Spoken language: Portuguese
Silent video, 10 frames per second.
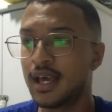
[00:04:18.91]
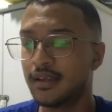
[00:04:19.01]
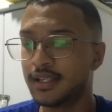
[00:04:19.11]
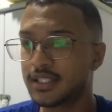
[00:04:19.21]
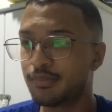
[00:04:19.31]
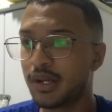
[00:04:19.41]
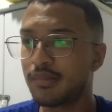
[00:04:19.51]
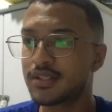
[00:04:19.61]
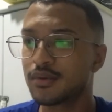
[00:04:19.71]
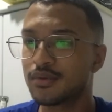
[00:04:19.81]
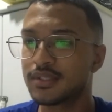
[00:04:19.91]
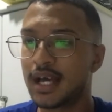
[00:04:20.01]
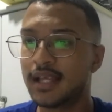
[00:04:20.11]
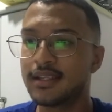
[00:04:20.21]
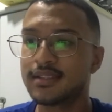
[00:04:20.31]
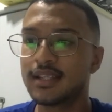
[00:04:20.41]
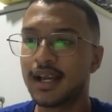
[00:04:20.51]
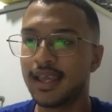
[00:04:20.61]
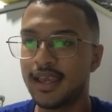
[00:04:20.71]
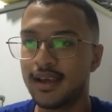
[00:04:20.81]
das primas cruzadas e da
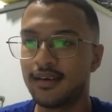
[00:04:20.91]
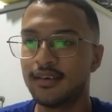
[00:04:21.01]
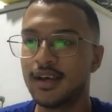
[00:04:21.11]
guerra,